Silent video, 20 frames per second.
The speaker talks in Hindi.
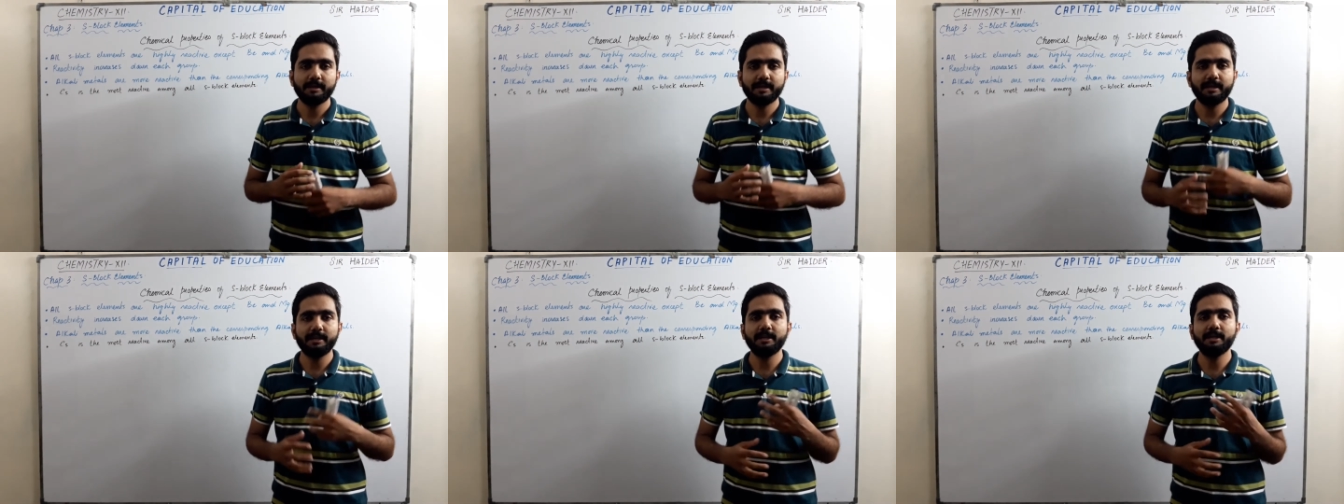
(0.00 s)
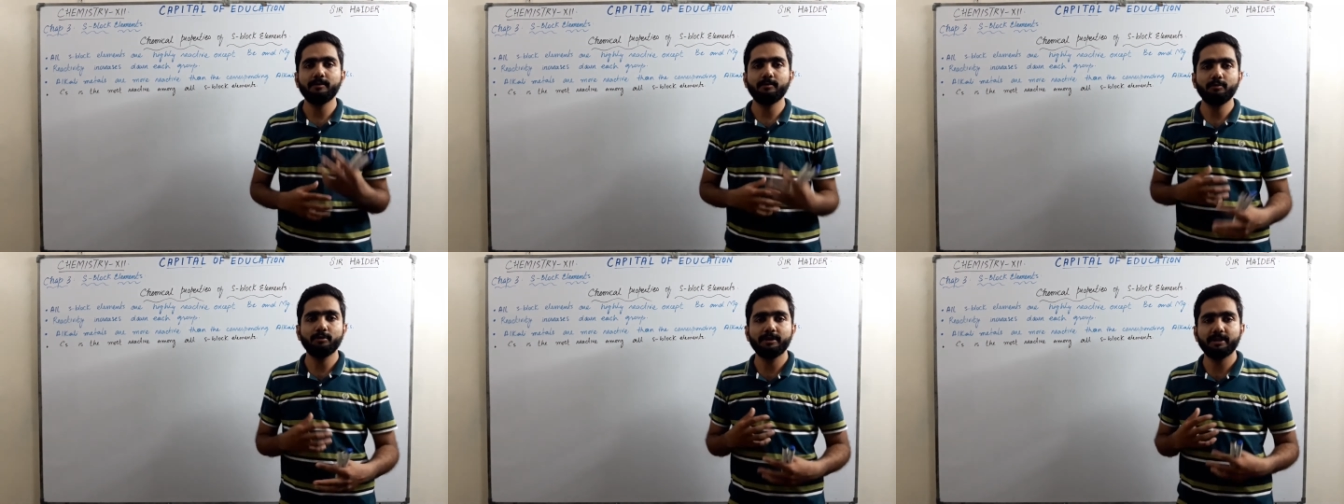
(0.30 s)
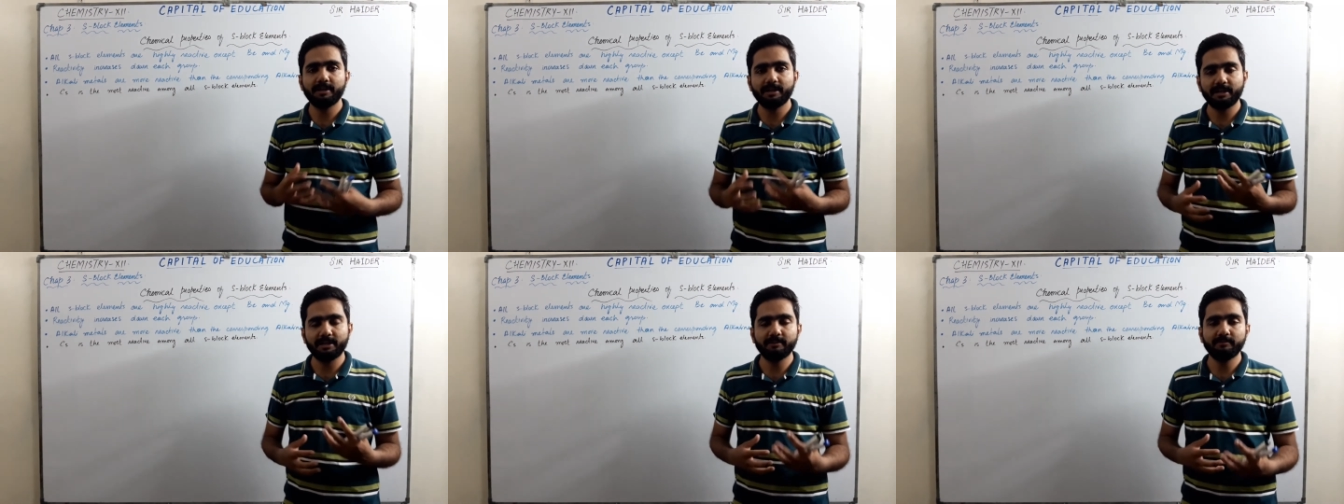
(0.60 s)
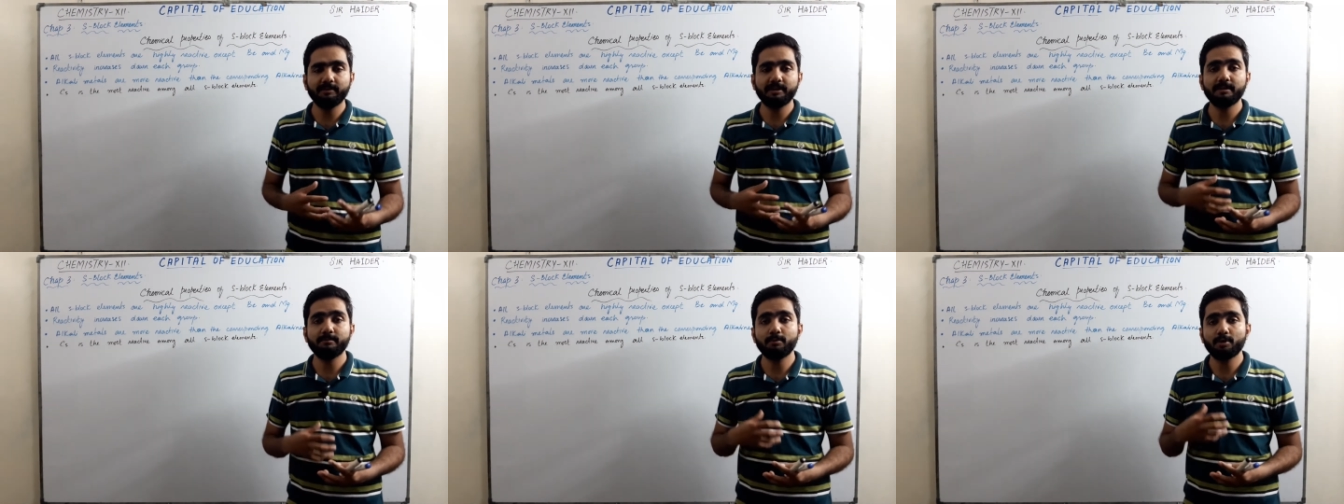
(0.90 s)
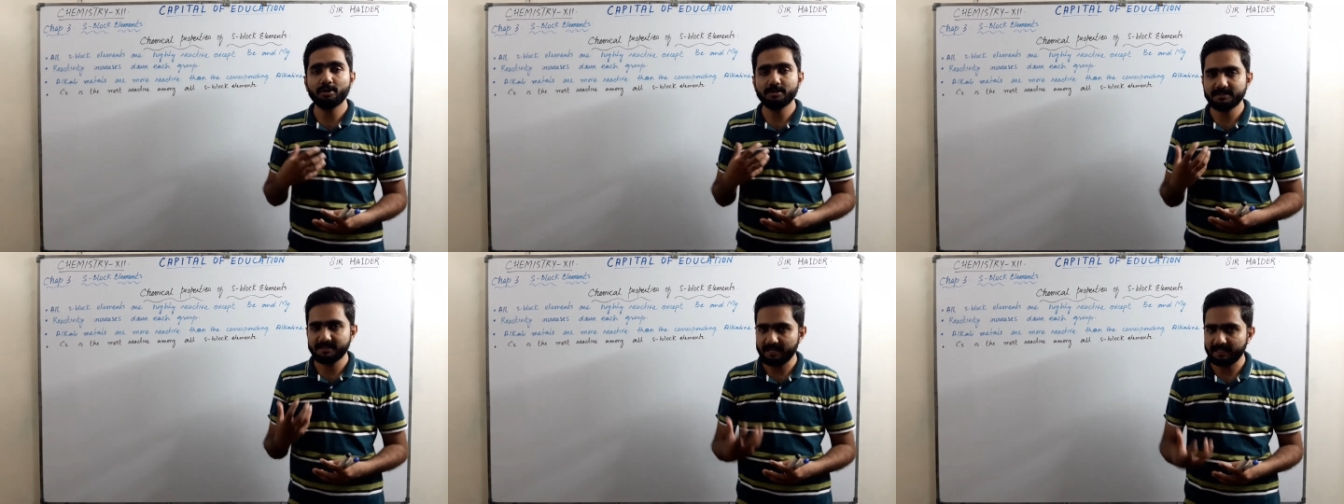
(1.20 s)
यानी उनकी रिएक्टिविटी
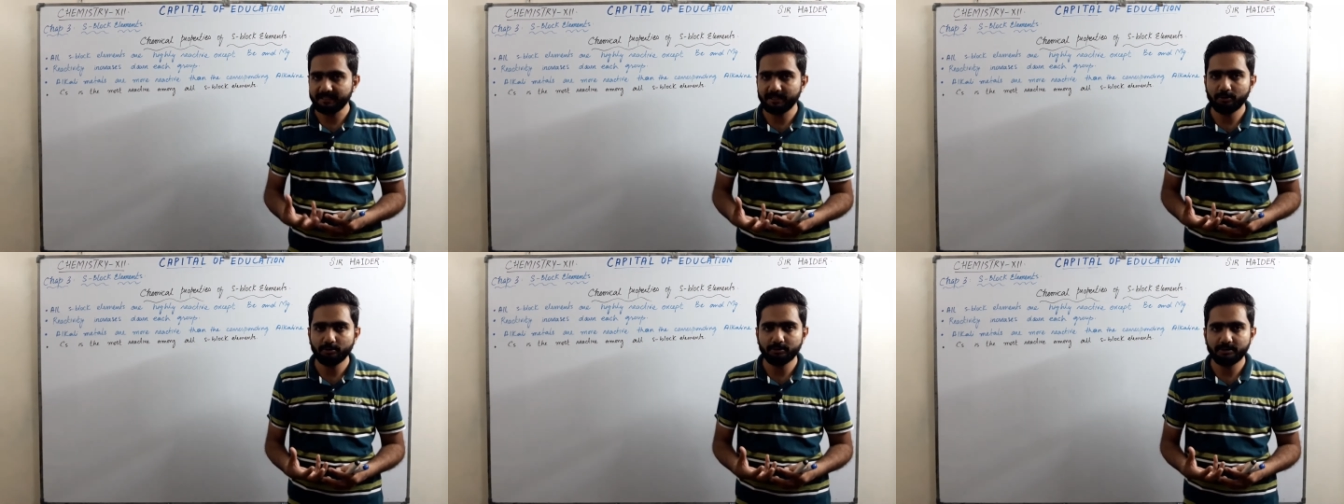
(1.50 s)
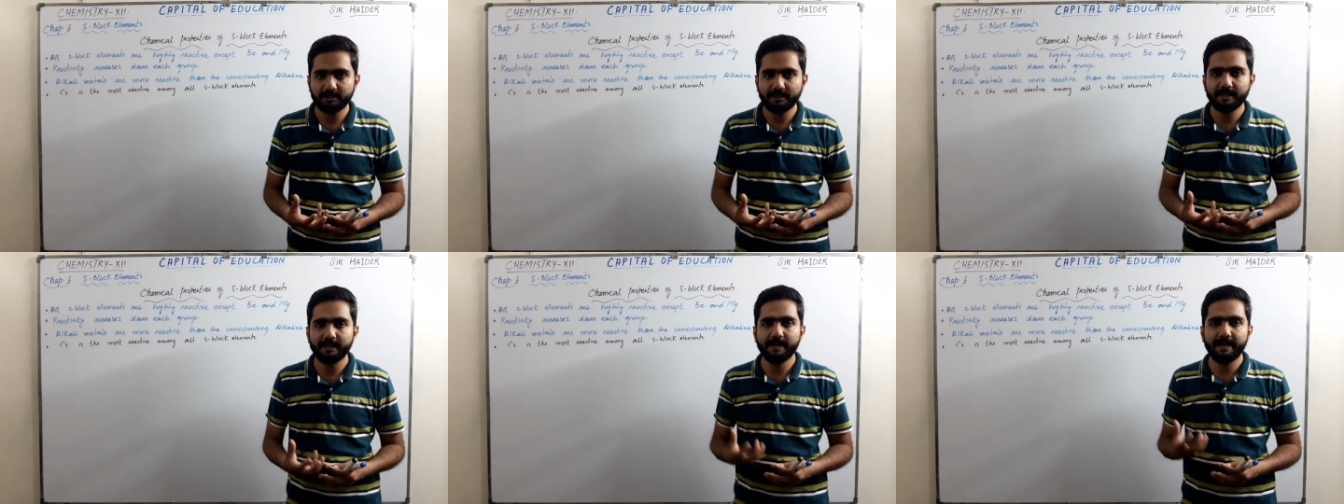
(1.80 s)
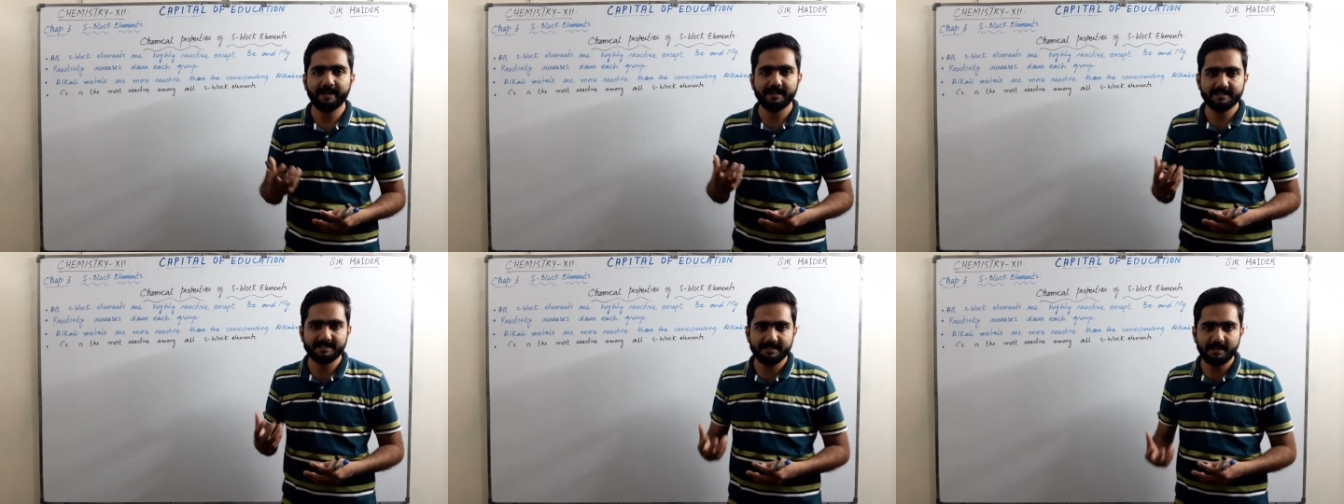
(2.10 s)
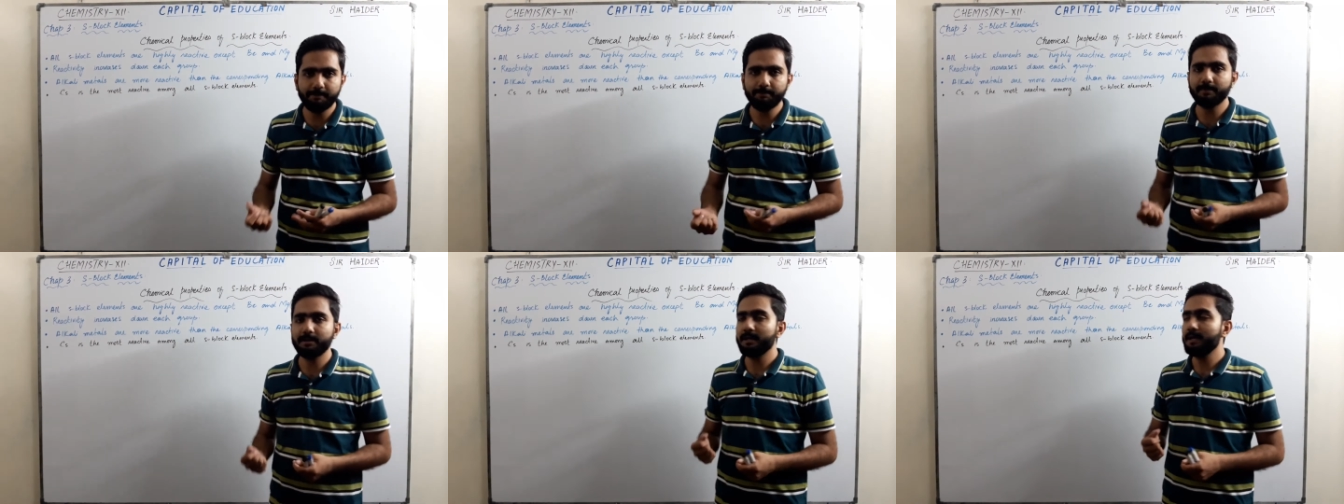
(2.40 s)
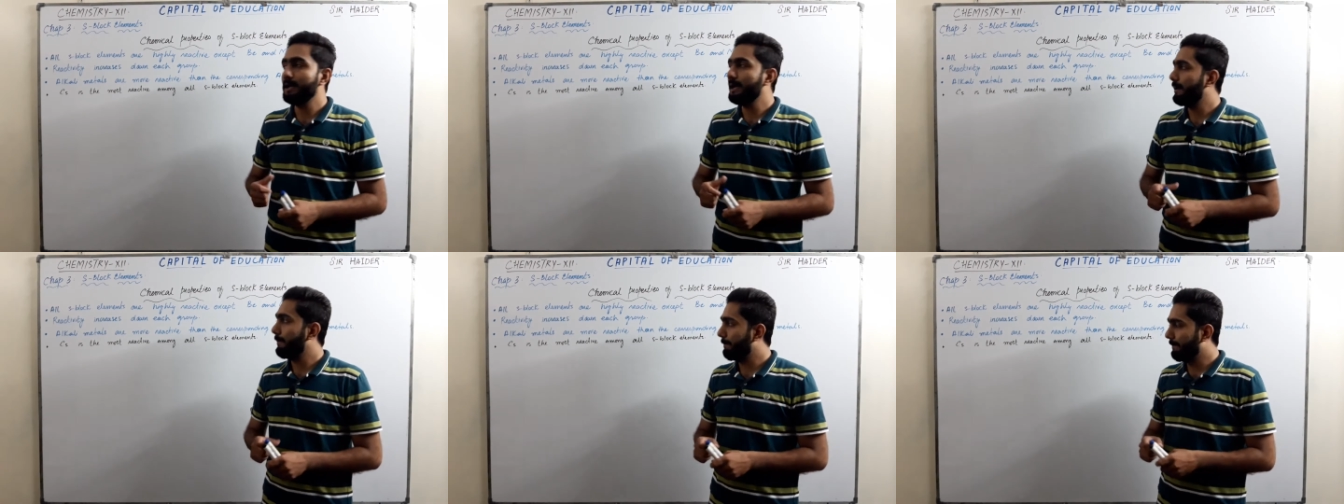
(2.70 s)
बहुत ज़्यादा होती है
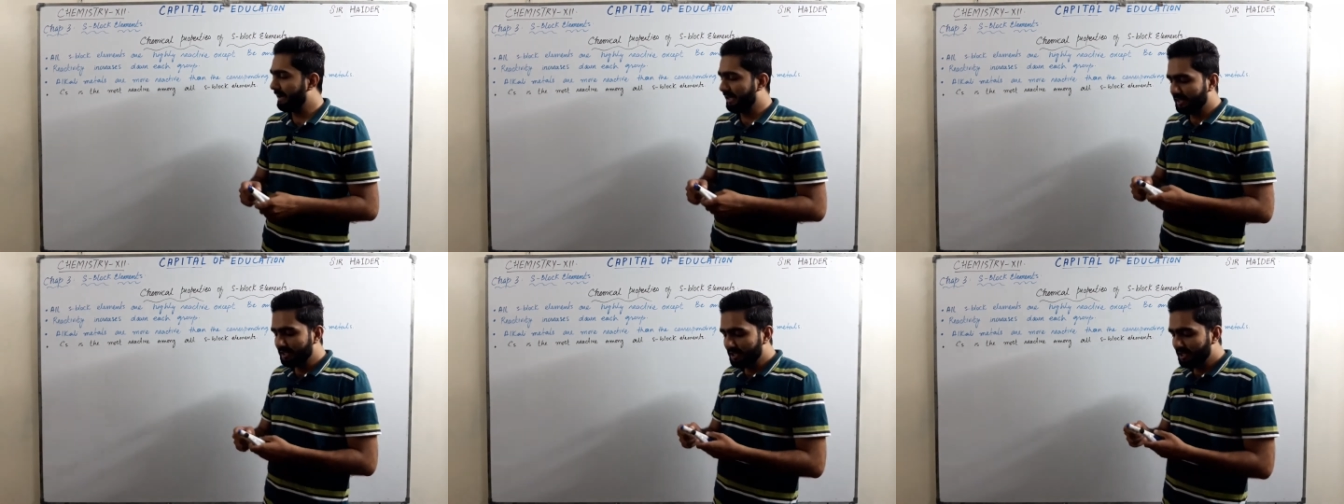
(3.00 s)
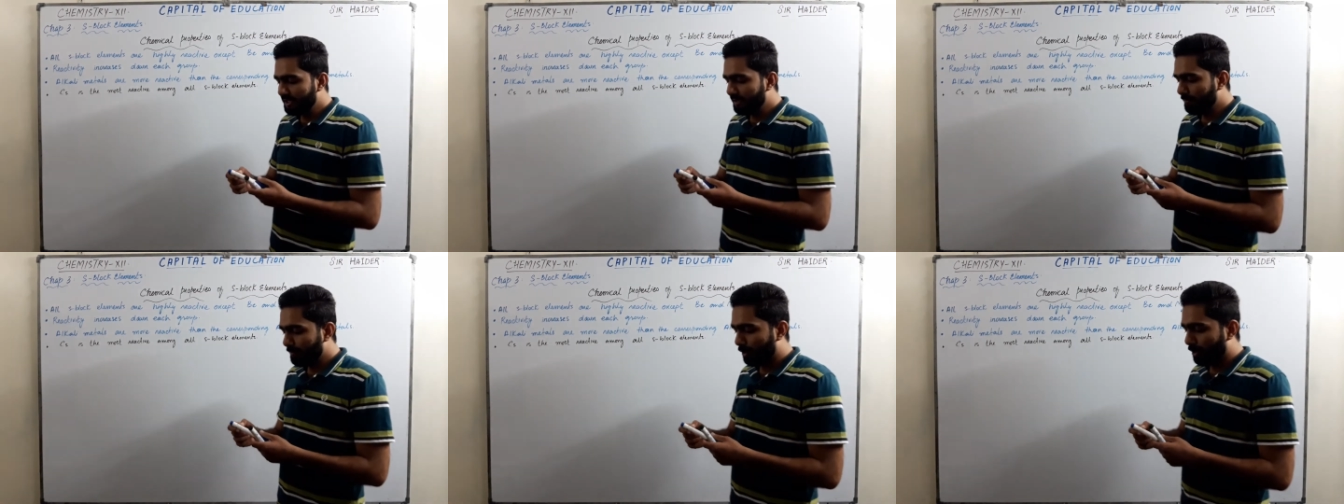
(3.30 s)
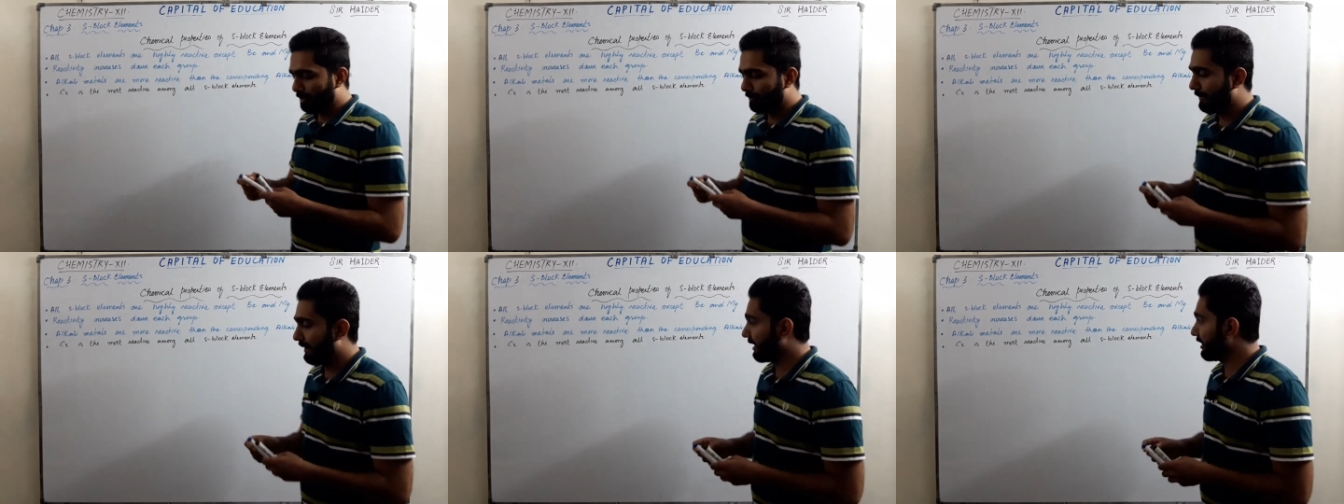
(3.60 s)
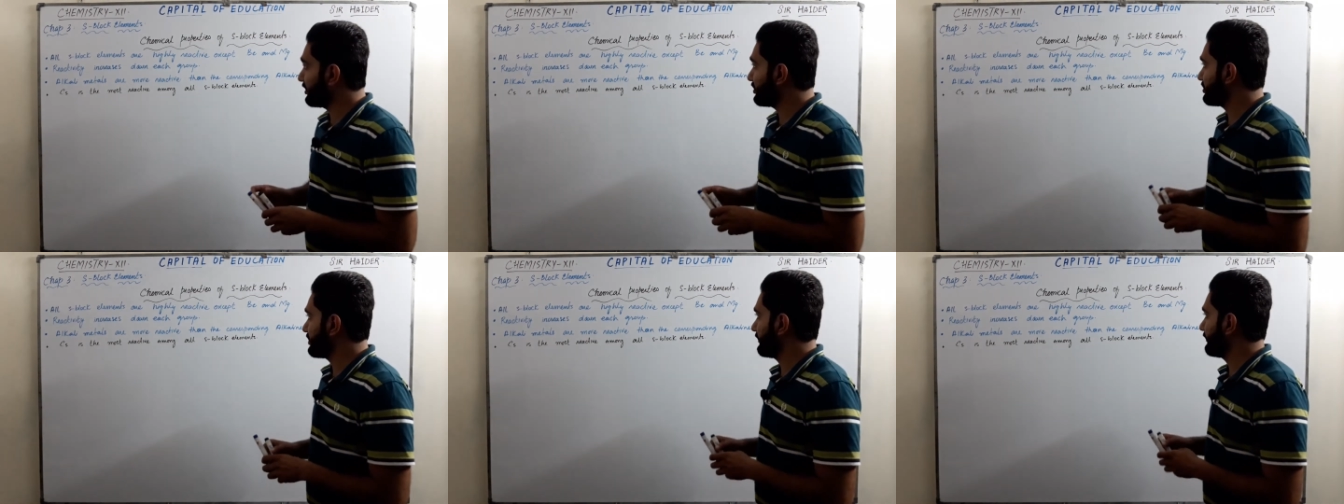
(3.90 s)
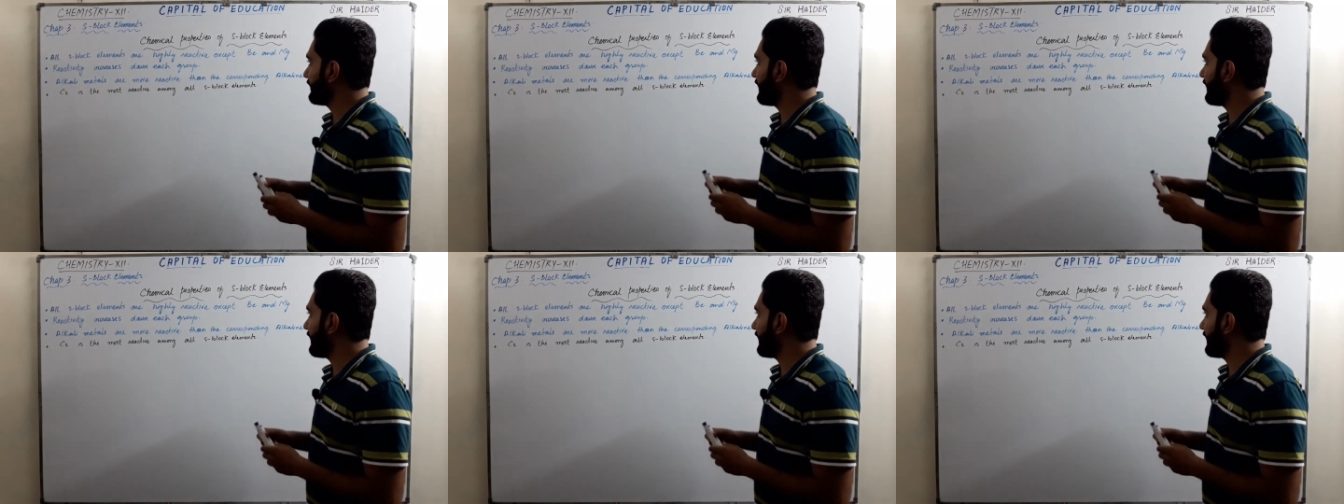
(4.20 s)
एक्सेप्ट बेरीलीम और मैग्नीशियम